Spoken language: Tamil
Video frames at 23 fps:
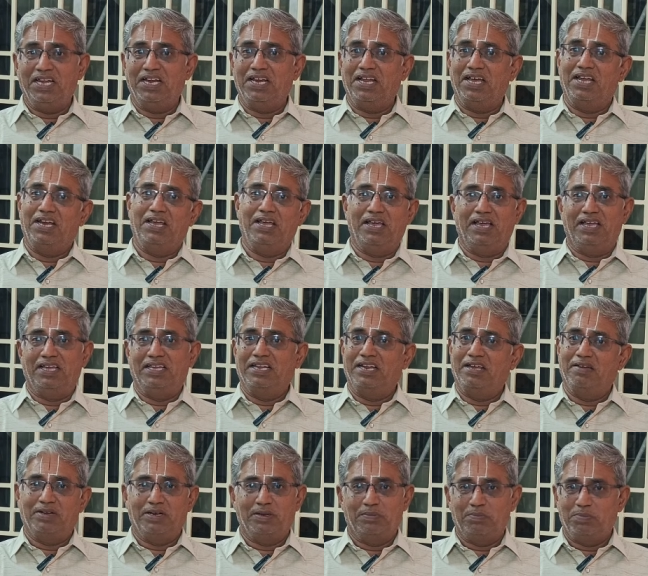என்னாலே
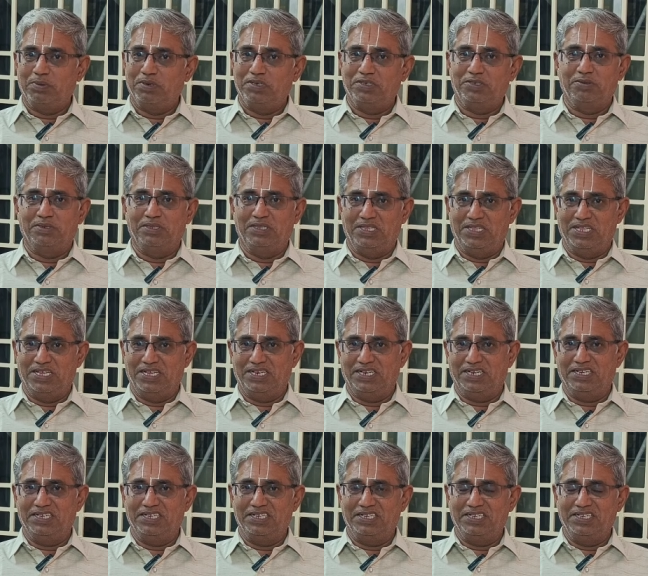இறைவனை போற்றுவது
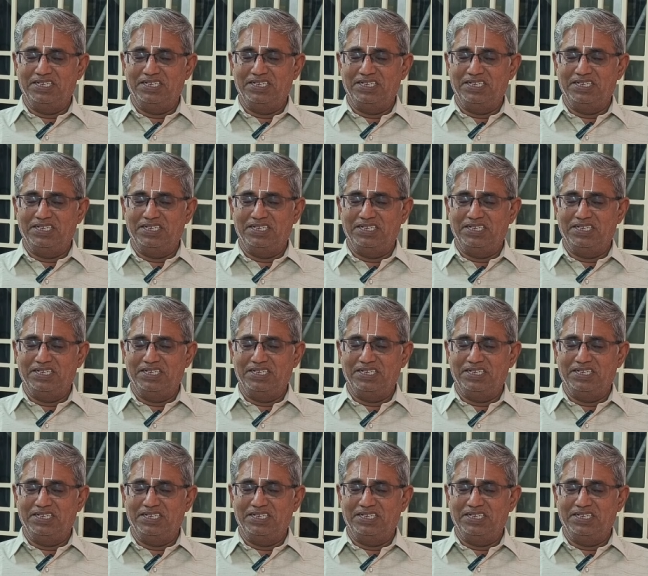தானே